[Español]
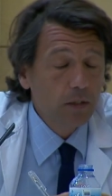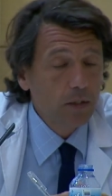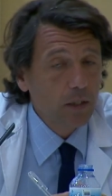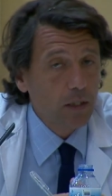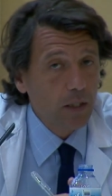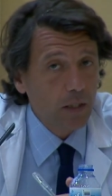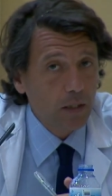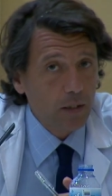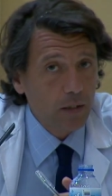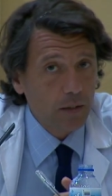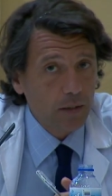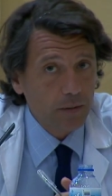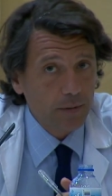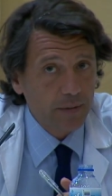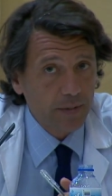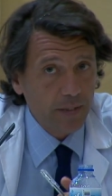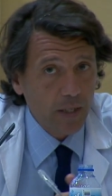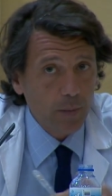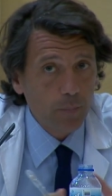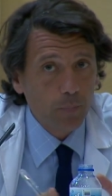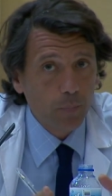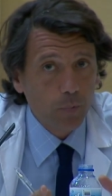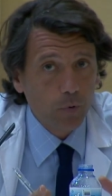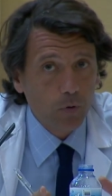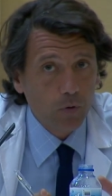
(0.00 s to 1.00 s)
el
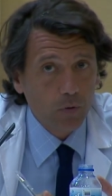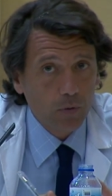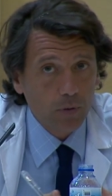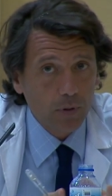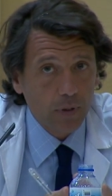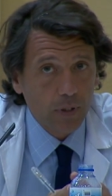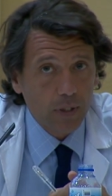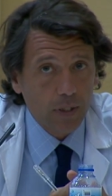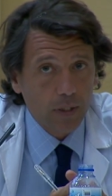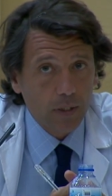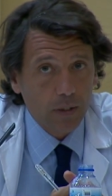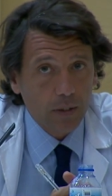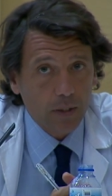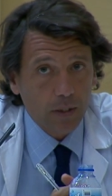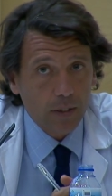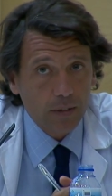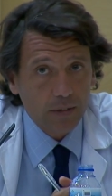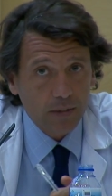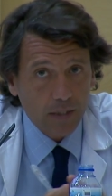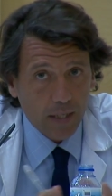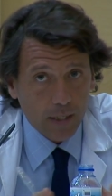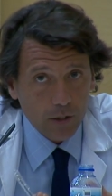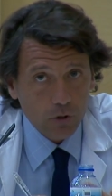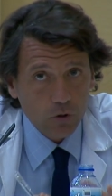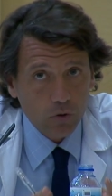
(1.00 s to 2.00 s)
tiempo de
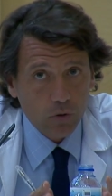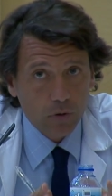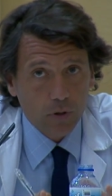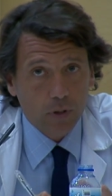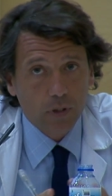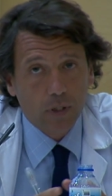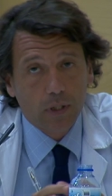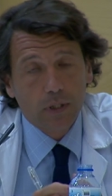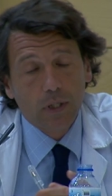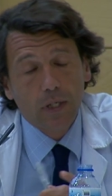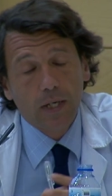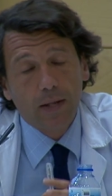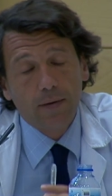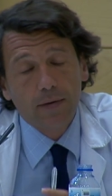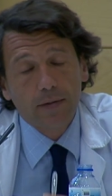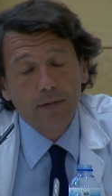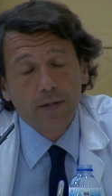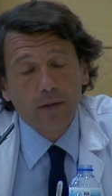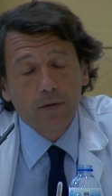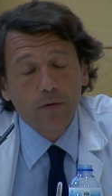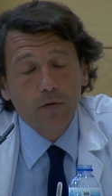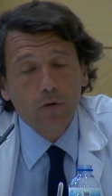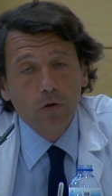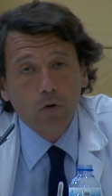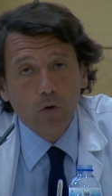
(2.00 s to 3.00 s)
retraso en, la
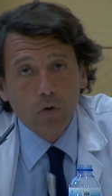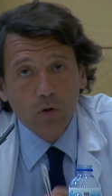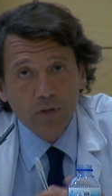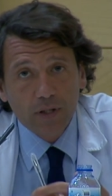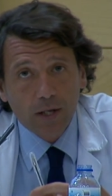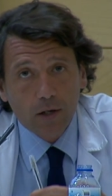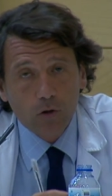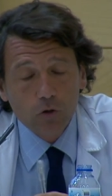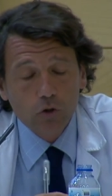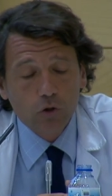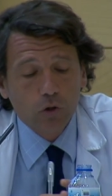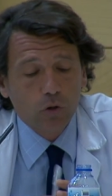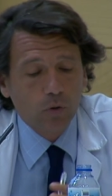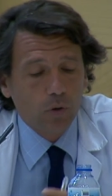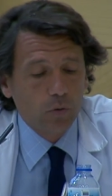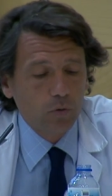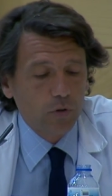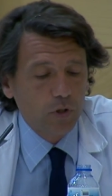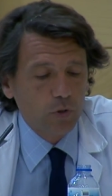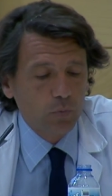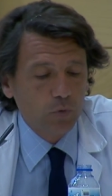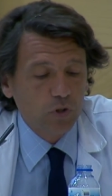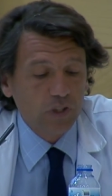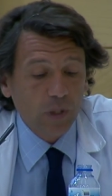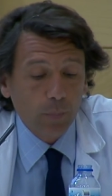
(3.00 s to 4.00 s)
detección o el diagnóstico de
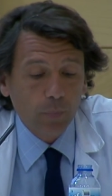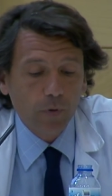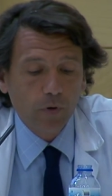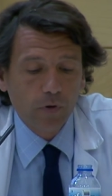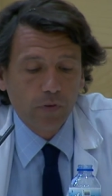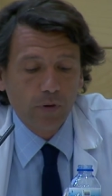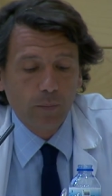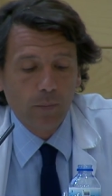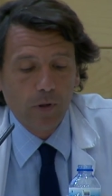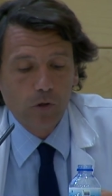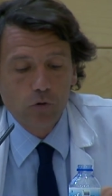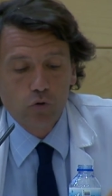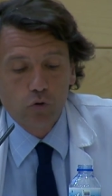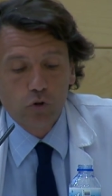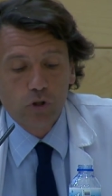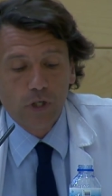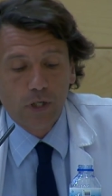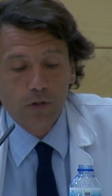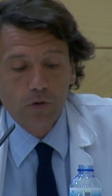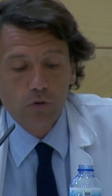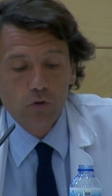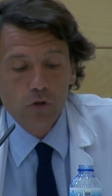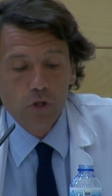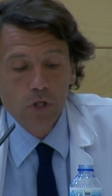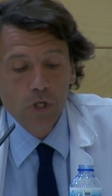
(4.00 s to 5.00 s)
autismo está por encima de los dos
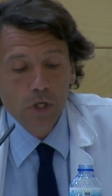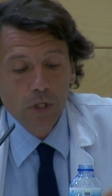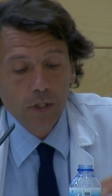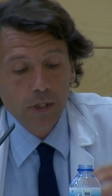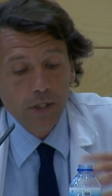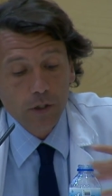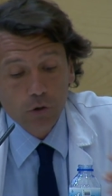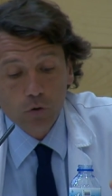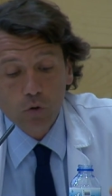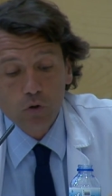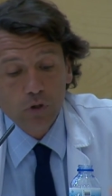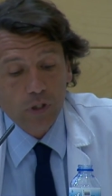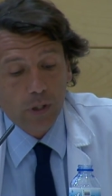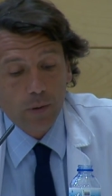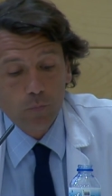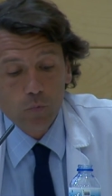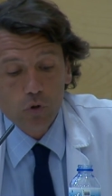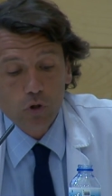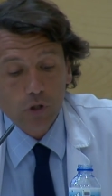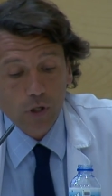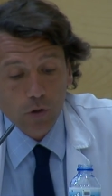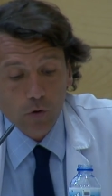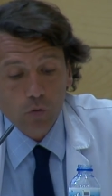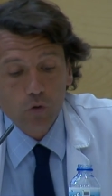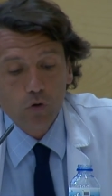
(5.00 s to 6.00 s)
años y todos
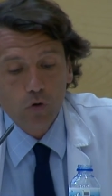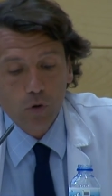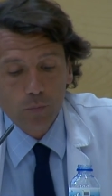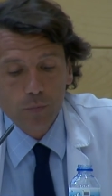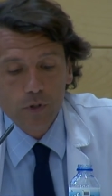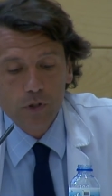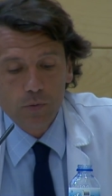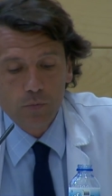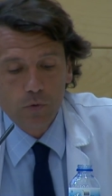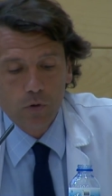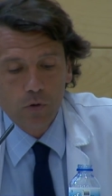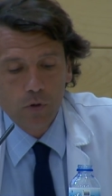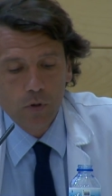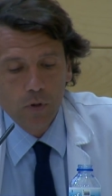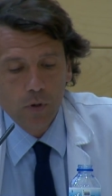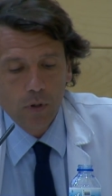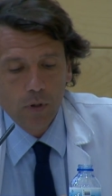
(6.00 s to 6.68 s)
sabemos que no es lo mismo